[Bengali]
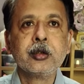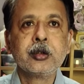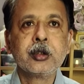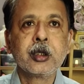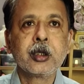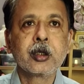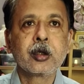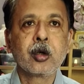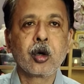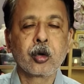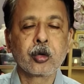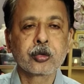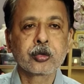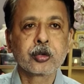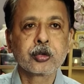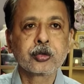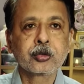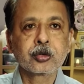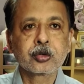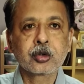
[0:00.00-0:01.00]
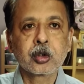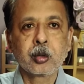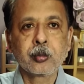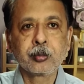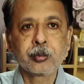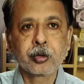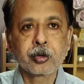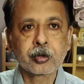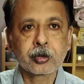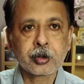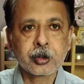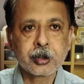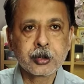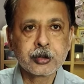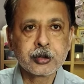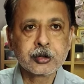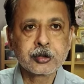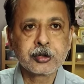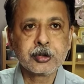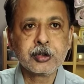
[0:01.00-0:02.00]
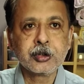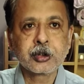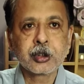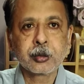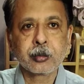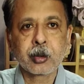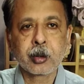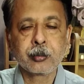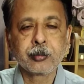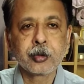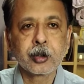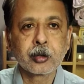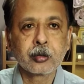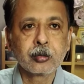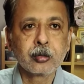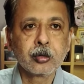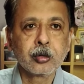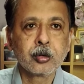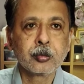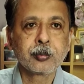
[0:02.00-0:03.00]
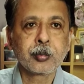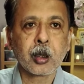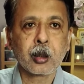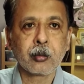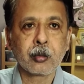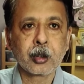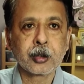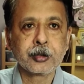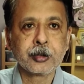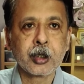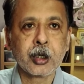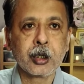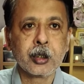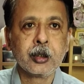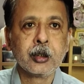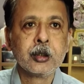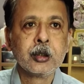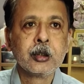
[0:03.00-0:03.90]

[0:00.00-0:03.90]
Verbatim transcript: যে গণতন্ত্র সম্পর্কে যে চিন্তা ভাবনাগুলো পাওয়া যায়